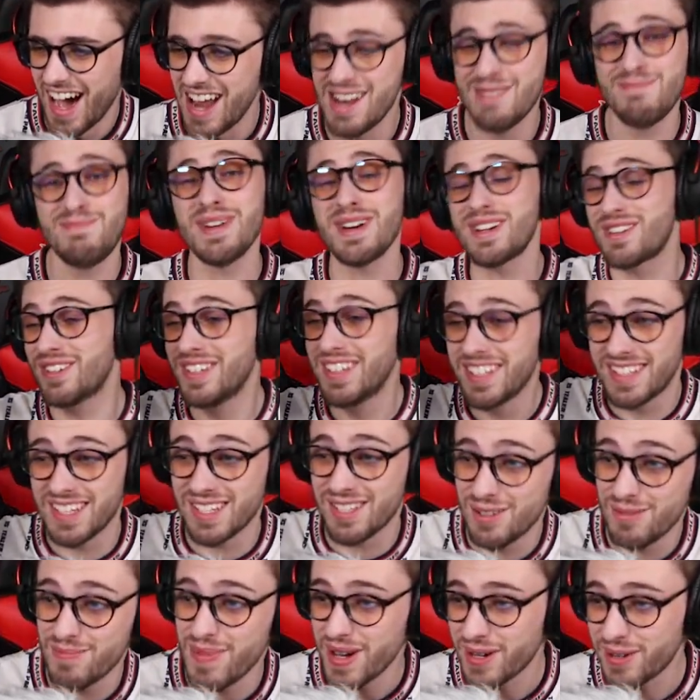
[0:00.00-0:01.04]
à l'époque, j'en étais
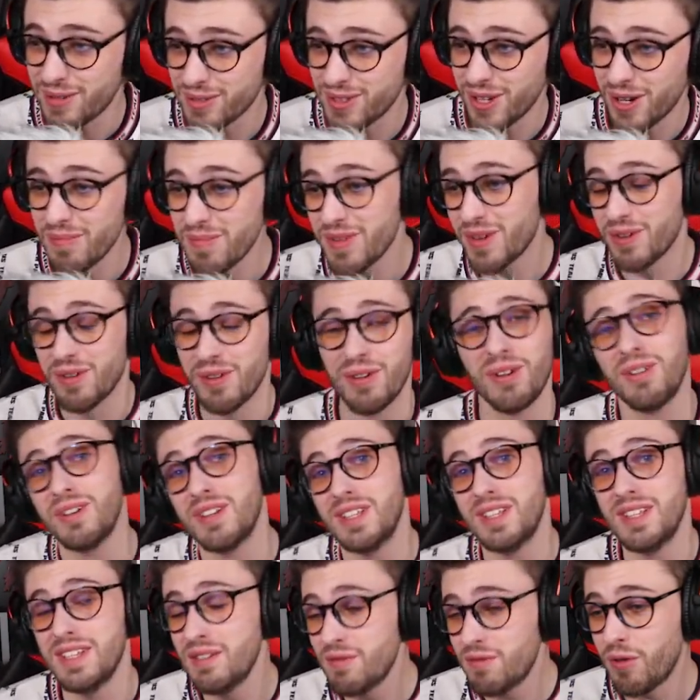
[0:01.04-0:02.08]
super content, mais au,
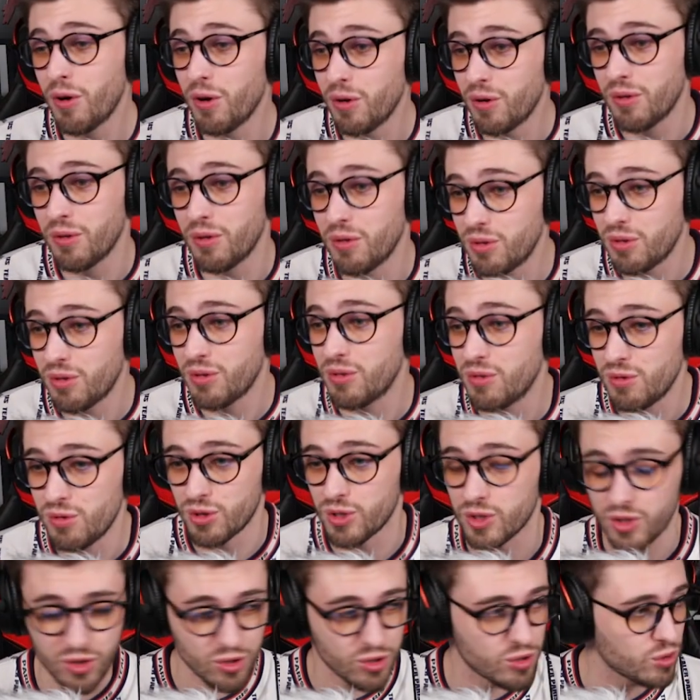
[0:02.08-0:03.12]
niveau où
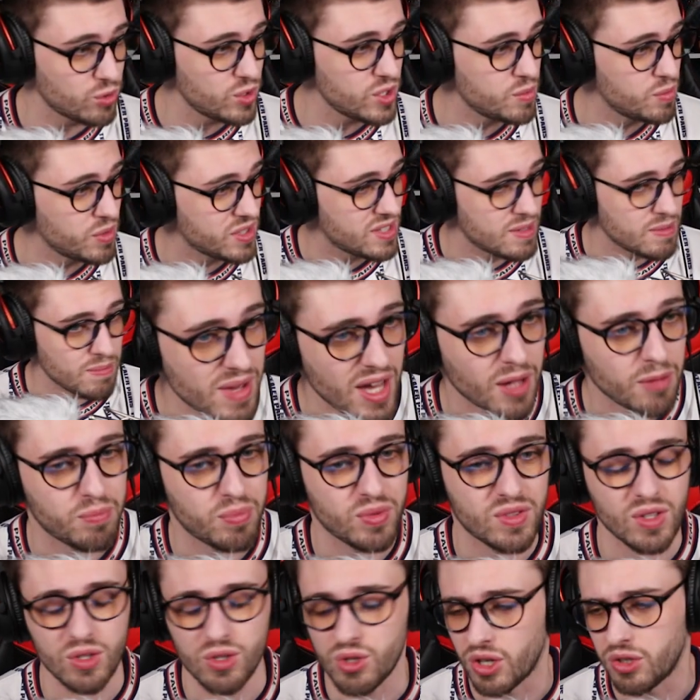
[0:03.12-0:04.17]
j'en suis aujourd'hui, je me dis, merde,
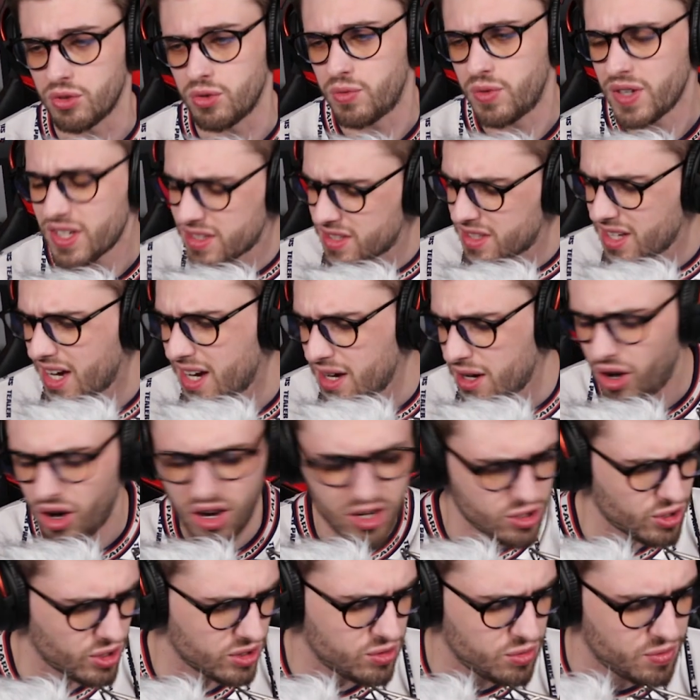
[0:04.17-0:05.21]
putain, j'aurais dû faire ça. Oh,
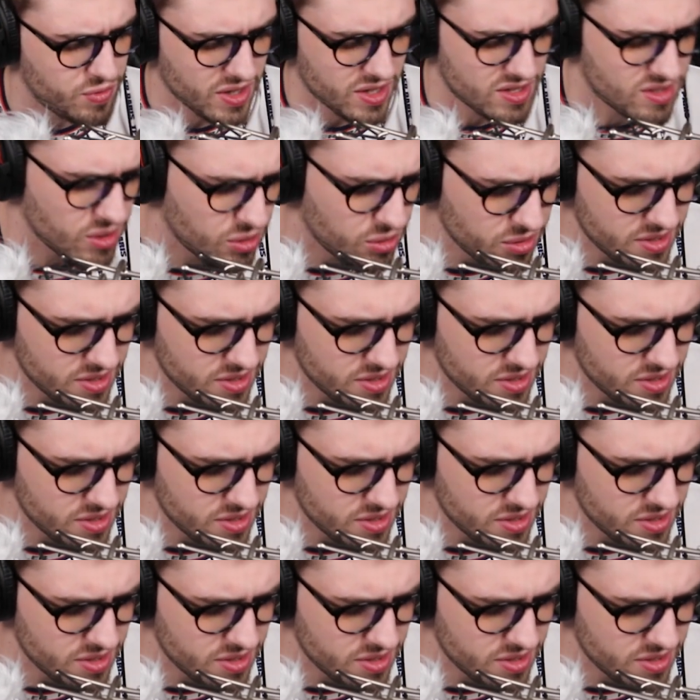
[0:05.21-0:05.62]
j'aurais dû faire ça